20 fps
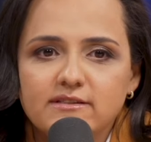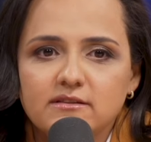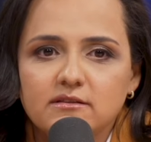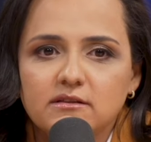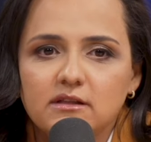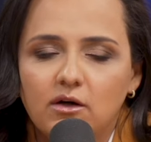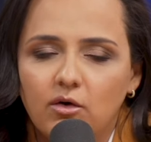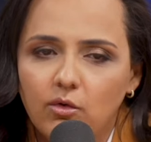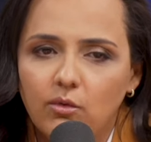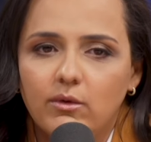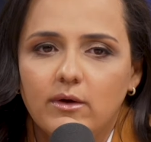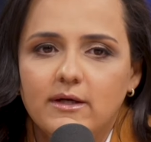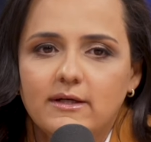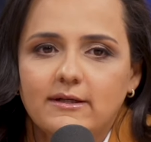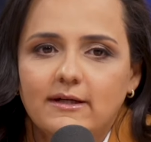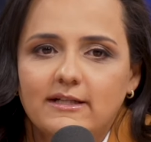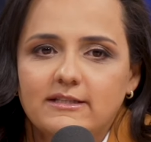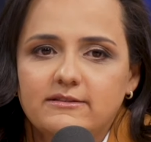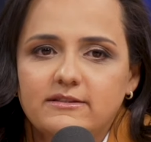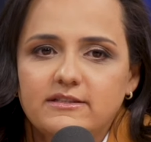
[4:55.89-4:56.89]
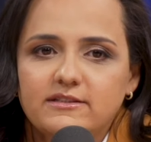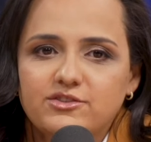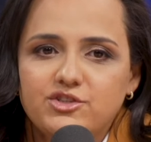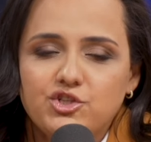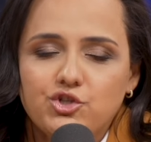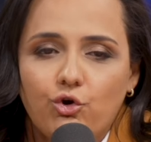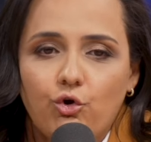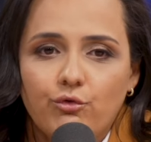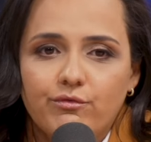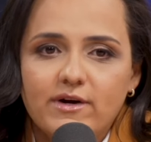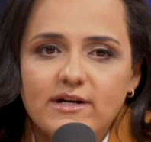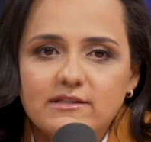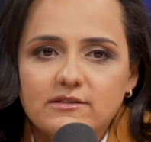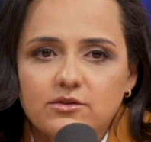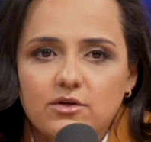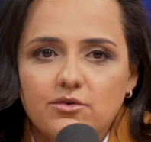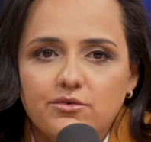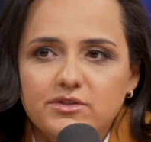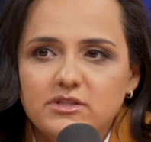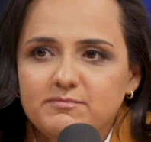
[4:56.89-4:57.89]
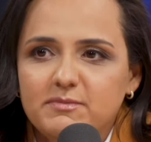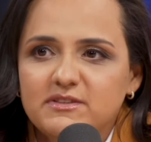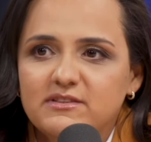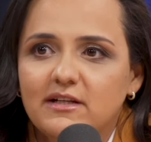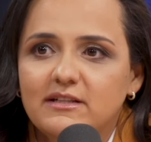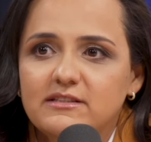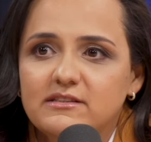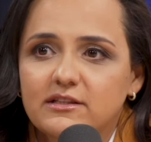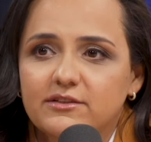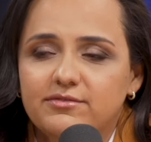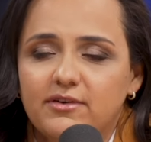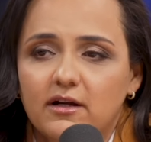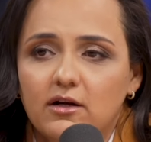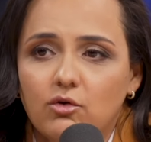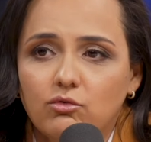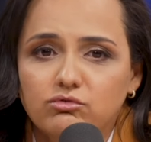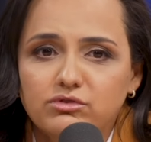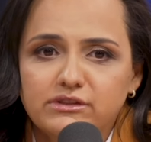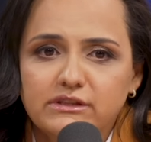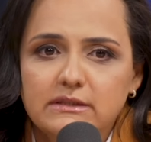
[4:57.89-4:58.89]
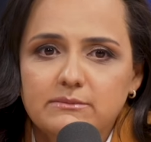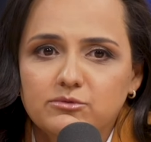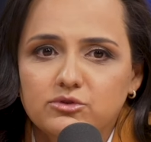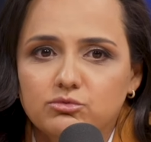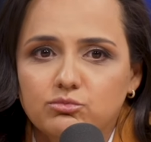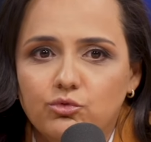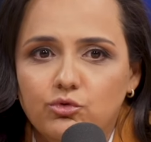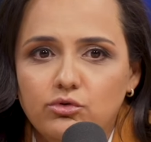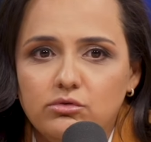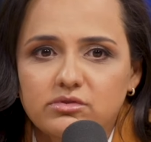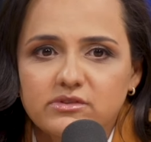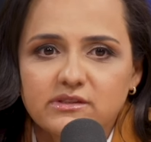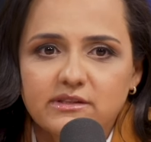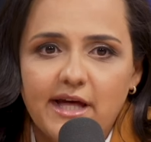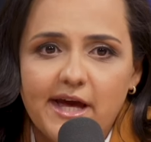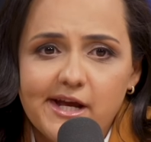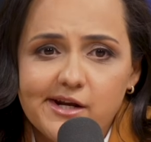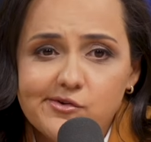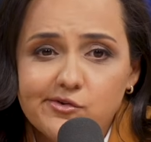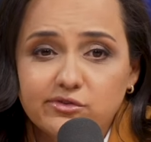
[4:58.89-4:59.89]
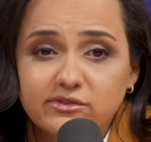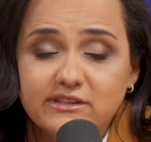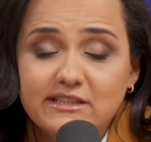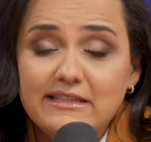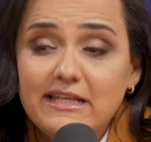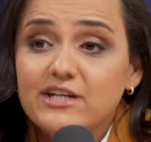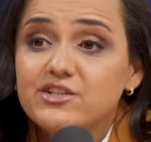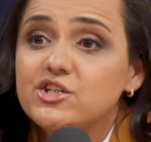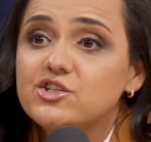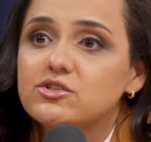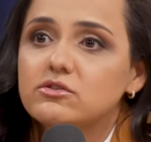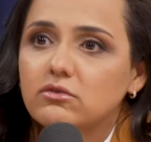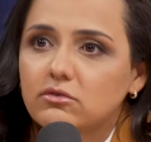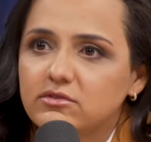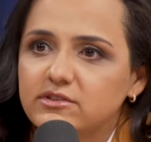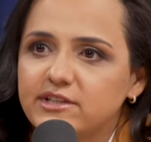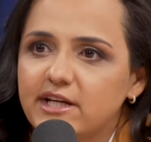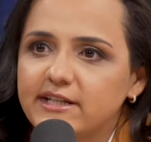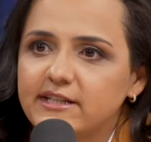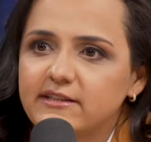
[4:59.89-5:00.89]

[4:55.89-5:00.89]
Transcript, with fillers: Então, às vezes a gente conversa com algum especialista que fala alguns termos muito técnicos que nem a gente não consegue